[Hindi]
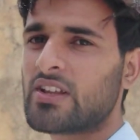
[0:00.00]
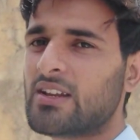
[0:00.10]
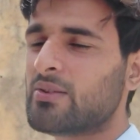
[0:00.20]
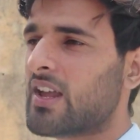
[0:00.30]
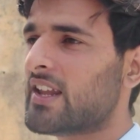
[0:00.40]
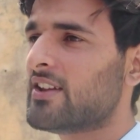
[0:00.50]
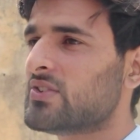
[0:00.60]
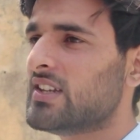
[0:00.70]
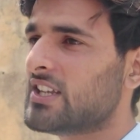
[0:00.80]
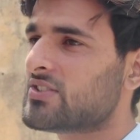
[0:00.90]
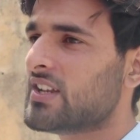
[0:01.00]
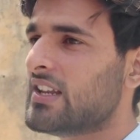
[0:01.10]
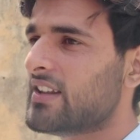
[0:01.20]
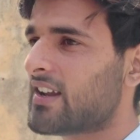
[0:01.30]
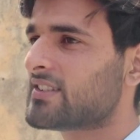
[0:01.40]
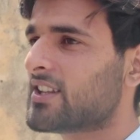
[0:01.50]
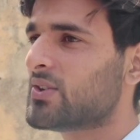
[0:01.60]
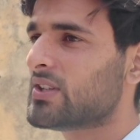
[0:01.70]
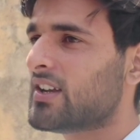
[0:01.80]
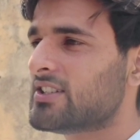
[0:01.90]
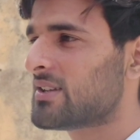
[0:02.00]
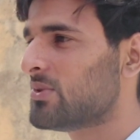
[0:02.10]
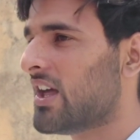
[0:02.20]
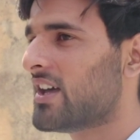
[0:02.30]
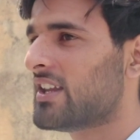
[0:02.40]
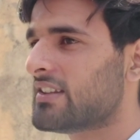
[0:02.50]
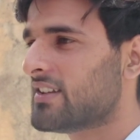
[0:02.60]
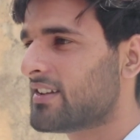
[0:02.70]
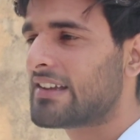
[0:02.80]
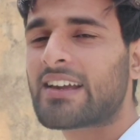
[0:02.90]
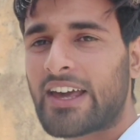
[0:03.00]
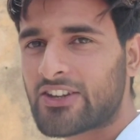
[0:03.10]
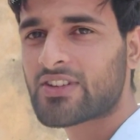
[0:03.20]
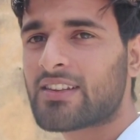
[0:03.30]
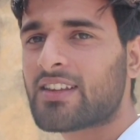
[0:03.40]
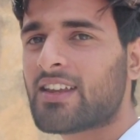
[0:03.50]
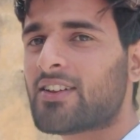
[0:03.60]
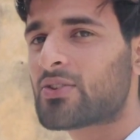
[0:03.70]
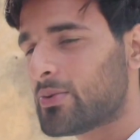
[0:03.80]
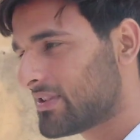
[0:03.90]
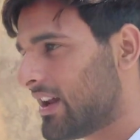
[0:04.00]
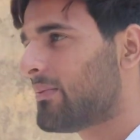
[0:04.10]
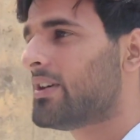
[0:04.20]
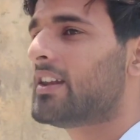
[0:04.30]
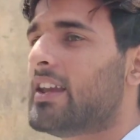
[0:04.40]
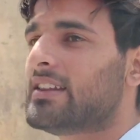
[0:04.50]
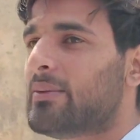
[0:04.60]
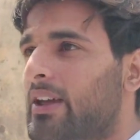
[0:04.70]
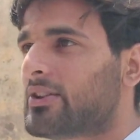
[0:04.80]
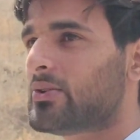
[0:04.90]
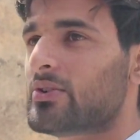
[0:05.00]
चुड़ैल बुला रही है उस दिन एक चुड़ैल ने रास्ता रोका था आज एक बुला रही है अंदर खैर चलते हैं यार उसको सलाम करके आते हैं भाई